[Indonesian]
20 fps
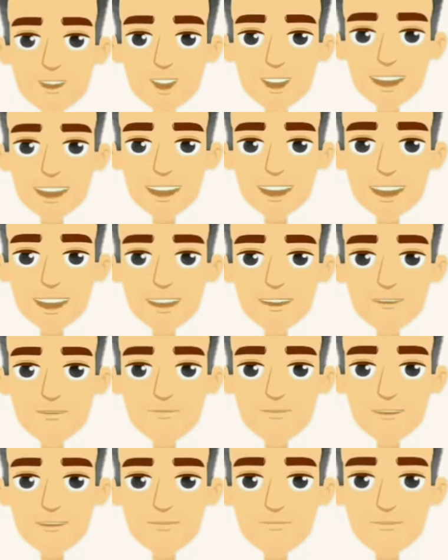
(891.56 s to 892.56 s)
ya
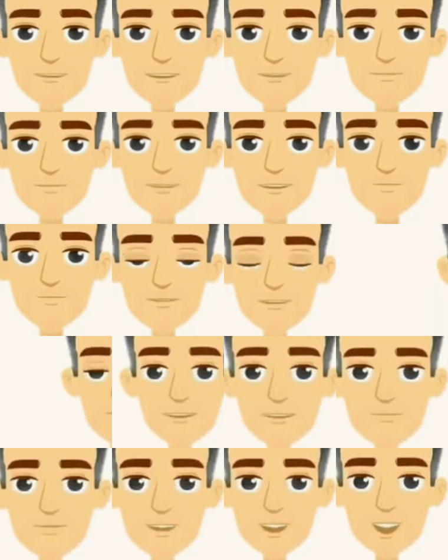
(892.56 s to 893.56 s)

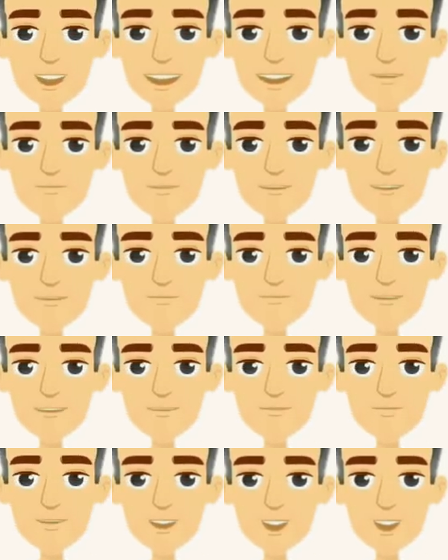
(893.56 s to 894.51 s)
six pensil artinya